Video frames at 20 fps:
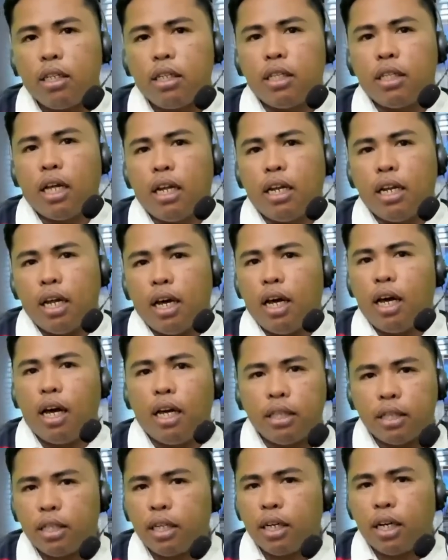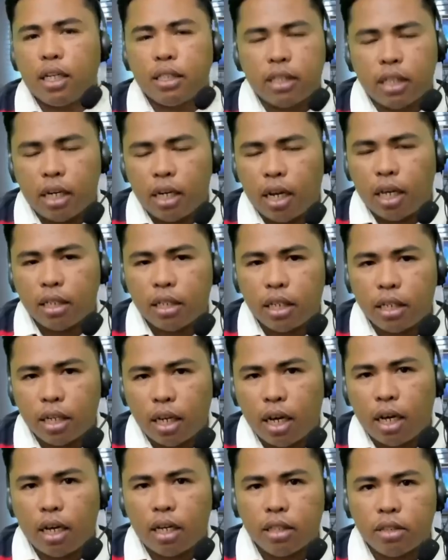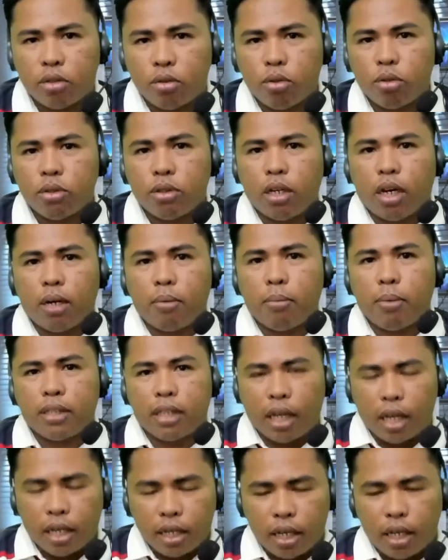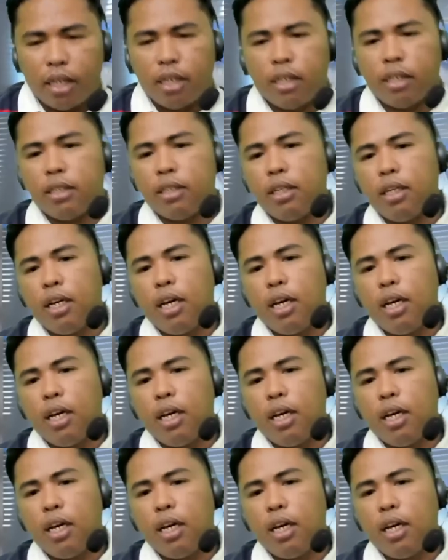na lahat ng kasalanan hahantong sa kamatayan.